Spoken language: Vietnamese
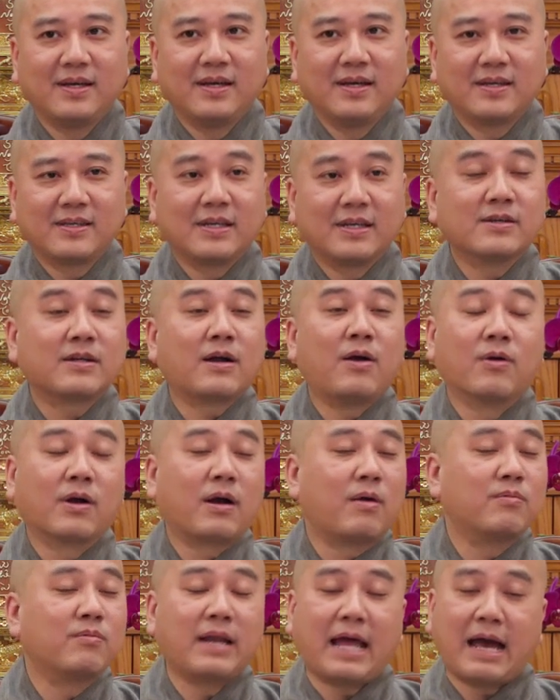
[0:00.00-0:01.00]
Chứ còn
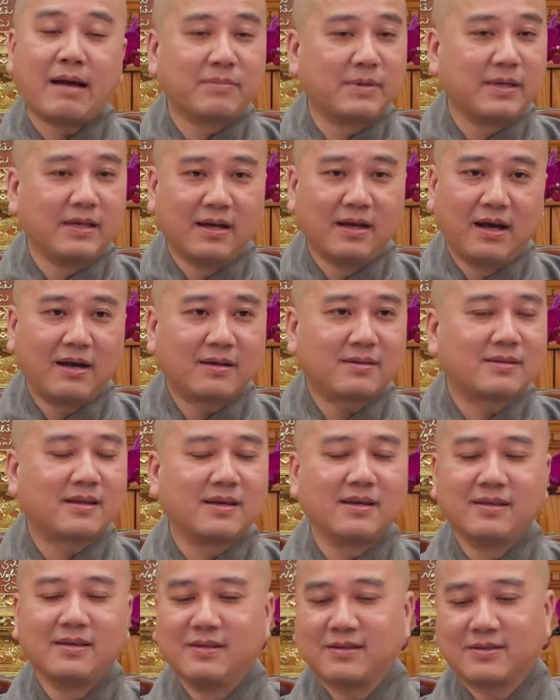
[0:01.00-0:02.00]
không làm gì hết
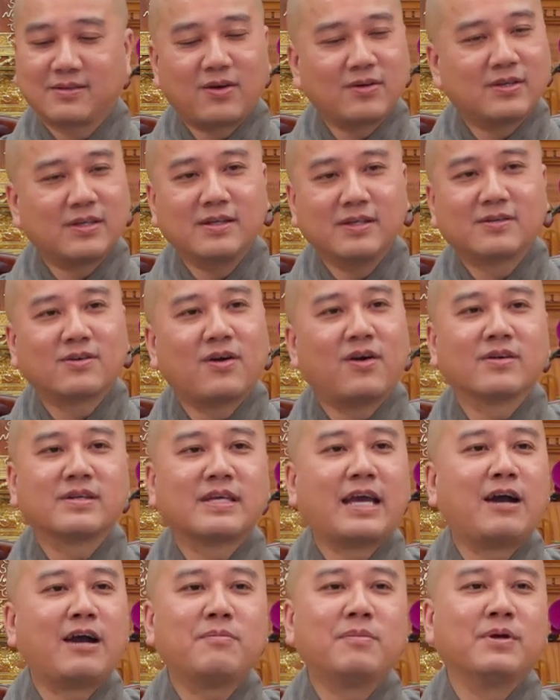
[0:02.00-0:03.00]
thì coi như con
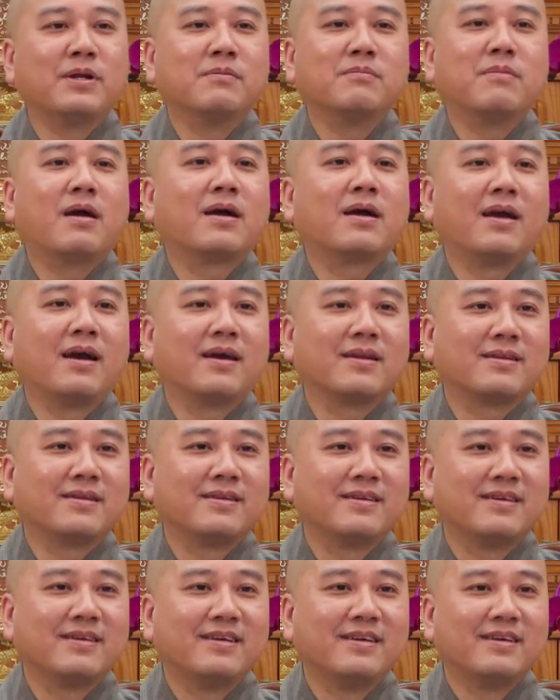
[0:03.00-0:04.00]
cháu mình nó mất hết,
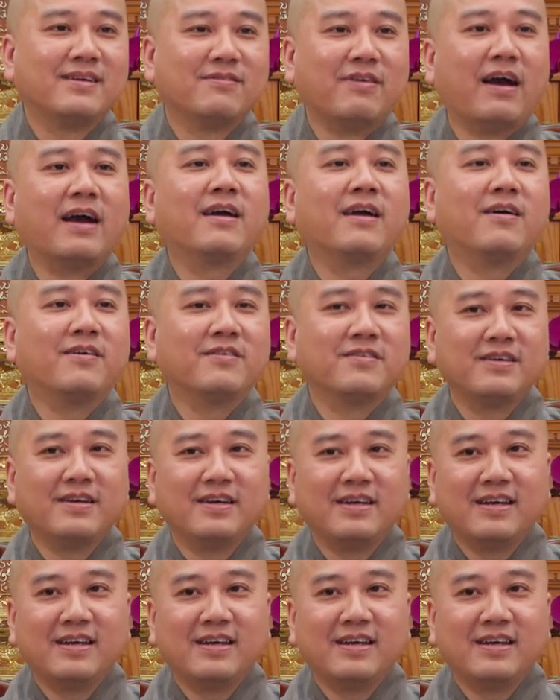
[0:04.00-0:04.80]
phải không?